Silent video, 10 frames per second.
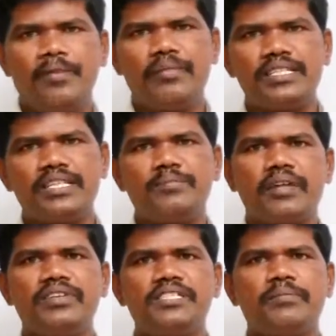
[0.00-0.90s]
బడ్జెట్
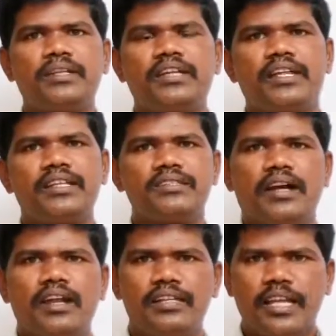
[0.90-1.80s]
ప్రవేశపెట్టడానికి
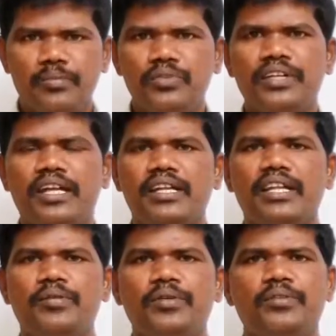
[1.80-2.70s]
చాలా టైం ఉంది
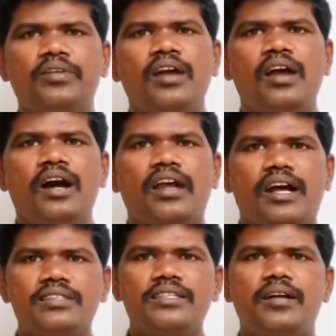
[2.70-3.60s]
అంటేనేమో ఆ
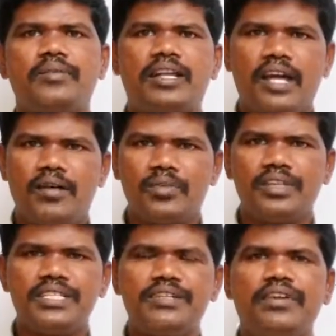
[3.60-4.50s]
రాజీనామాని
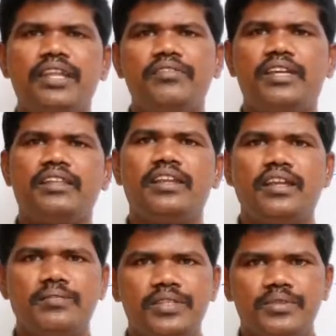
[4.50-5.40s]
ఆమోదించి వేరే వ్యక్తిని
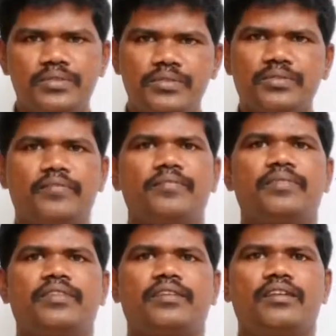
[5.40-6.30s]
నియమించవచ్చు
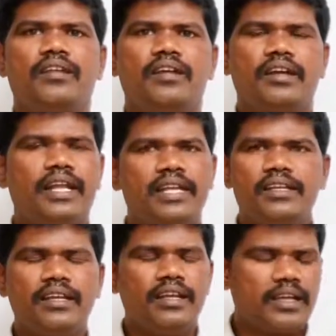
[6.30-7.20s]
రైట్
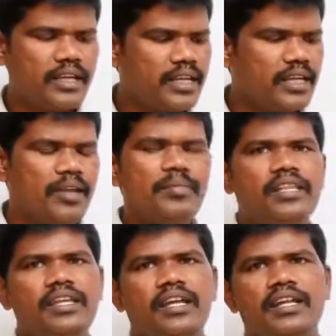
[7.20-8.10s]
కానీ ఇక్కడ
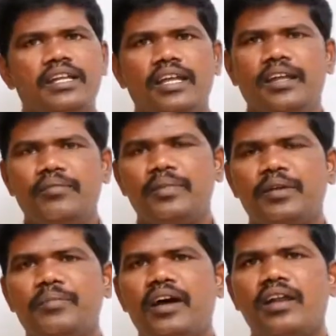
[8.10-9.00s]
ఏమైంది అని అంటే
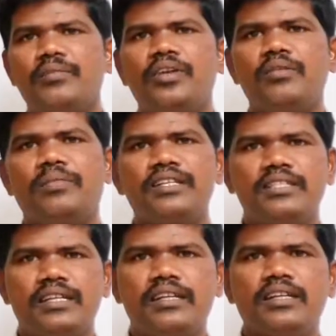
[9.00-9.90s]
మనకు పార్లమెంట్లో
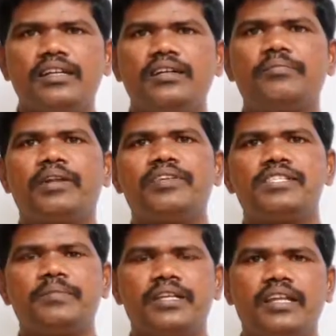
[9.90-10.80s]
బడ్జెట్
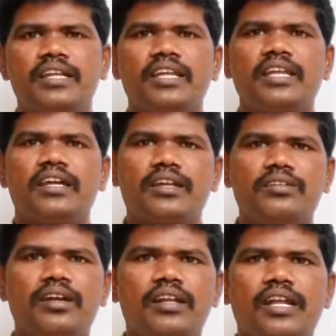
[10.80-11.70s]
ప్రవేశపెట్టడానికి
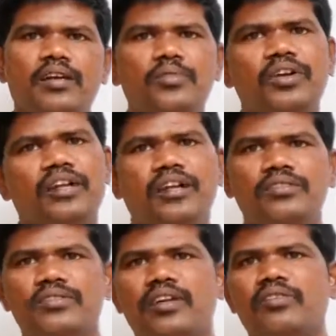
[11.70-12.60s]
కరెక్ట్గా నెల ముంగట
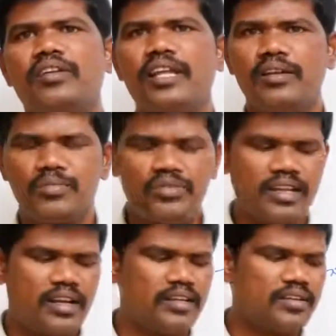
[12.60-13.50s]
అంటున్నాడు ఒక నెల
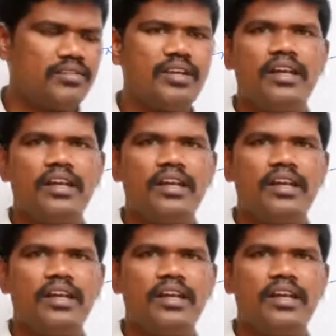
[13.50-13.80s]
ముందర అన్నాడు